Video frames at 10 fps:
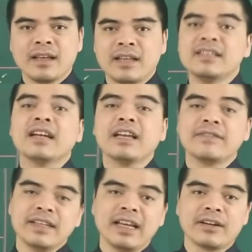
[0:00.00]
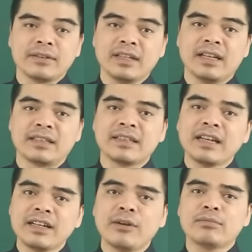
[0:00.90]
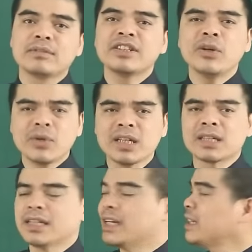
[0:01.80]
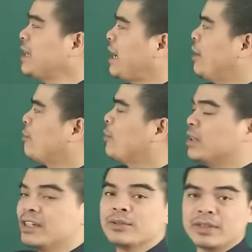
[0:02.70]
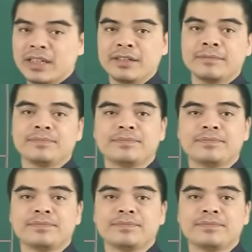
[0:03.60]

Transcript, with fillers: Những cái hành vi này có thể là tác động tiêu cực đến cái tài lộc của những người tuổi Thìn.